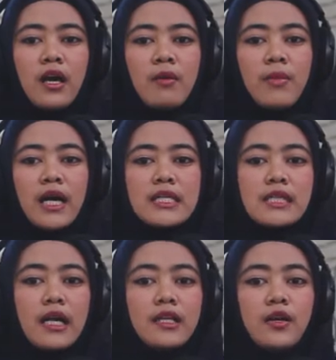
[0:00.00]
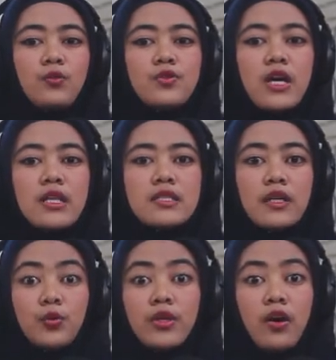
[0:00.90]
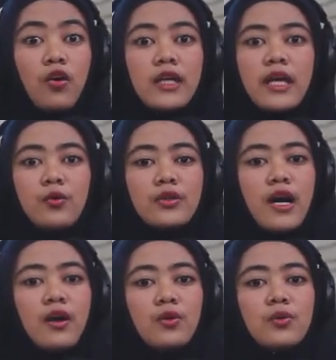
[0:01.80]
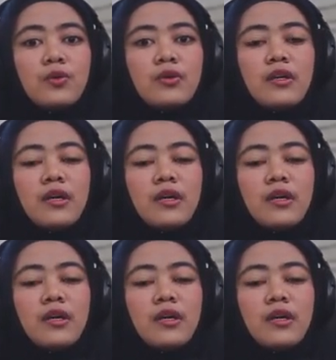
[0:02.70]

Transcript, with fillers: bahkan sekalinya hujan jatuhnya kok nggak tanggung-tanggung.